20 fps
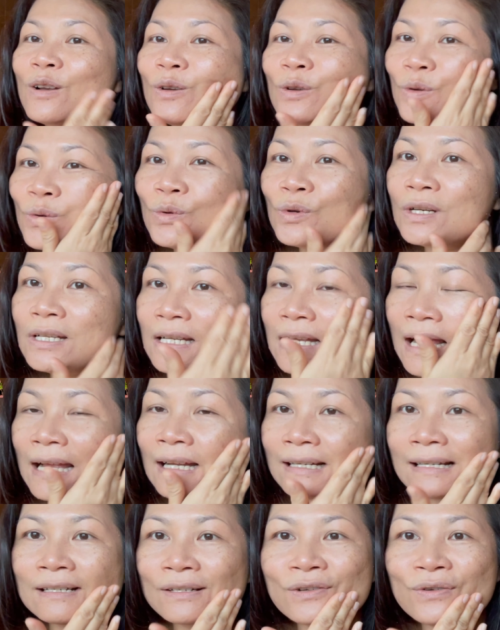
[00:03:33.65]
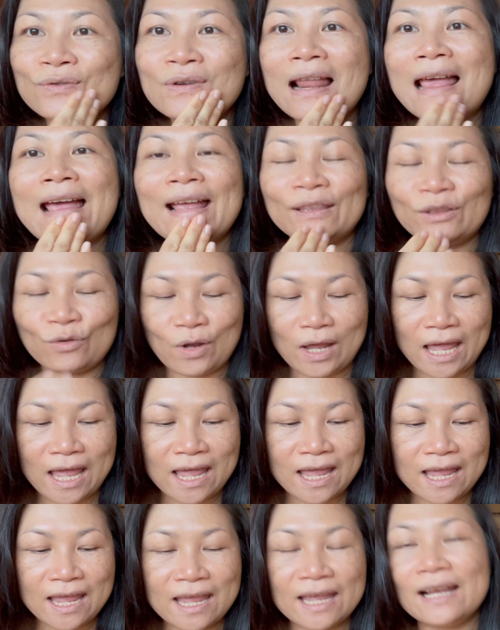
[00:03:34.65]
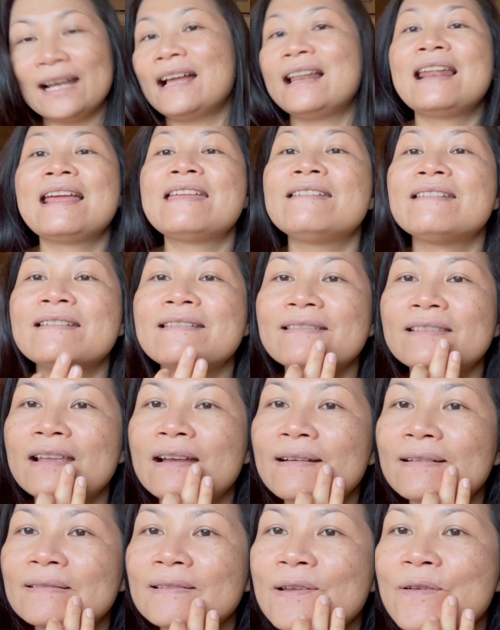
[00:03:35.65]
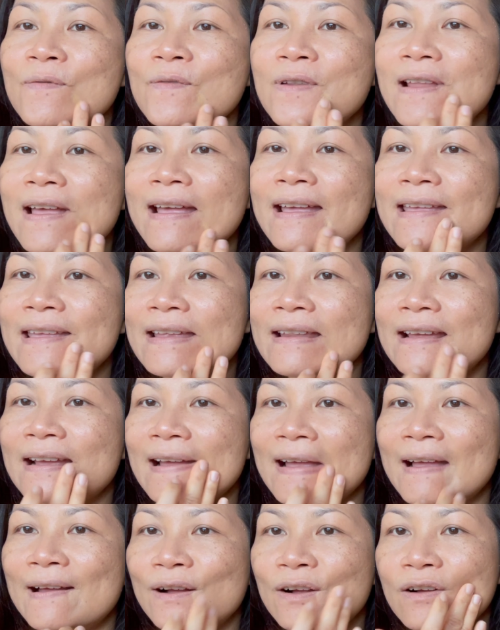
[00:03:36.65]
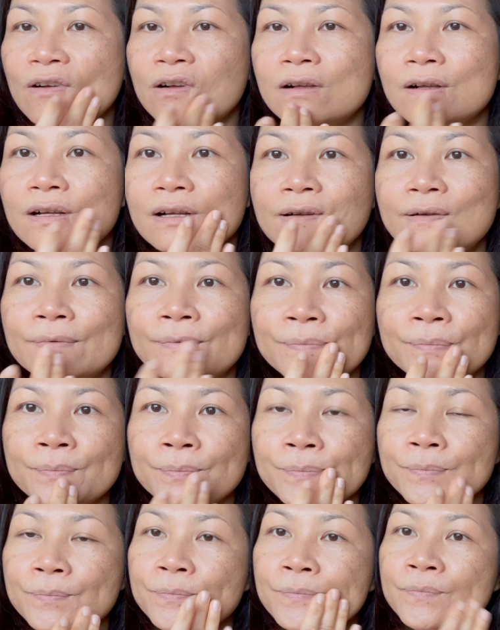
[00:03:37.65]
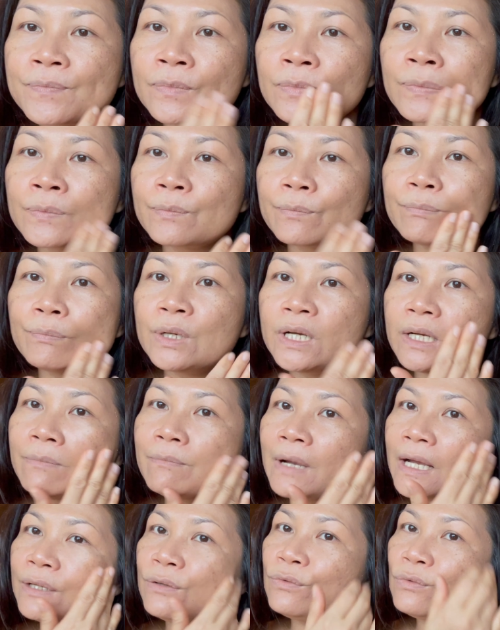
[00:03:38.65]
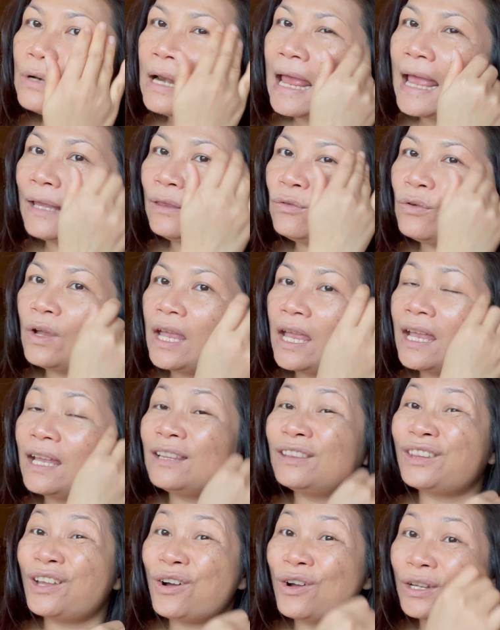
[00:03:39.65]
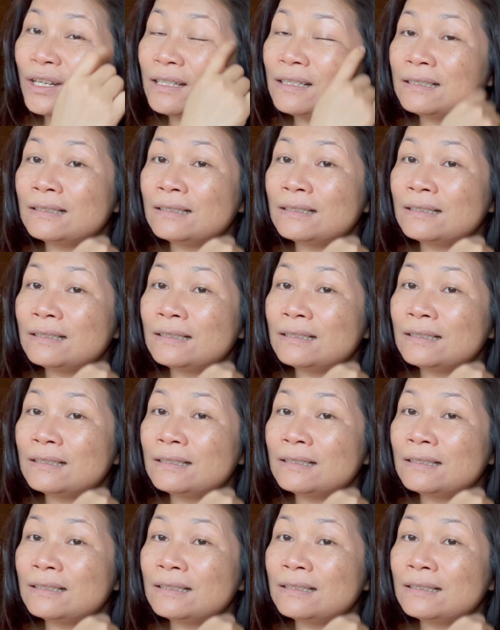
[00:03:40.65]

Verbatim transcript: รู้เรื่องดูแลตัวเองอะไรอย่างนี้สักเท่าไหร่นะคะก็เพิ่งมาดูแลตัวเองตอน